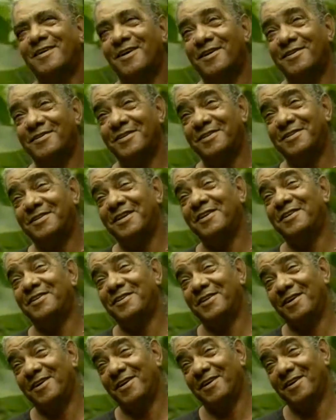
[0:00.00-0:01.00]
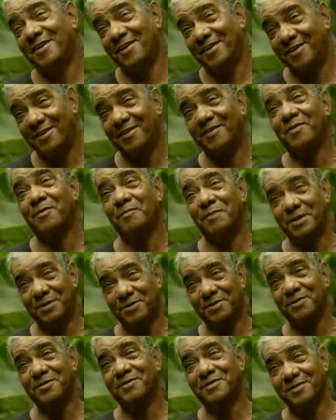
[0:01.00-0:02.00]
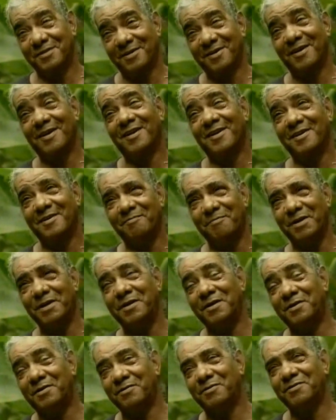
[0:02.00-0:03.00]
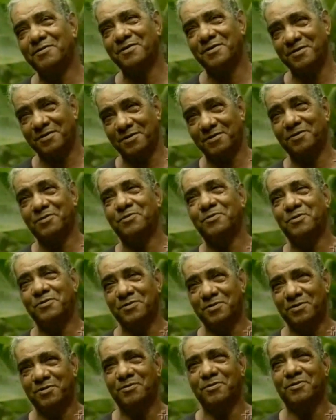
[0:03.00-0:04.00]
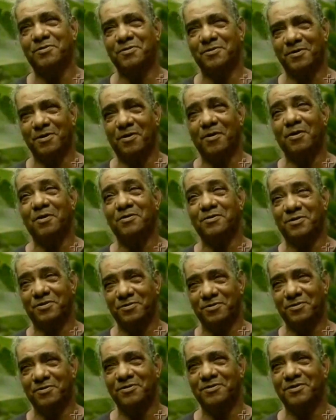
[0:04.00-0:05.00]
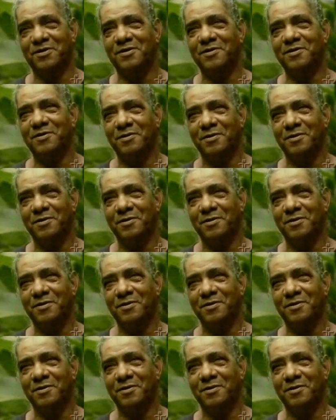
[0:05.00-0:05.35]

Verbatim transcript: A gente já começou a tocar, né? Beatles, essas coisas todas, Rolling Stones, né?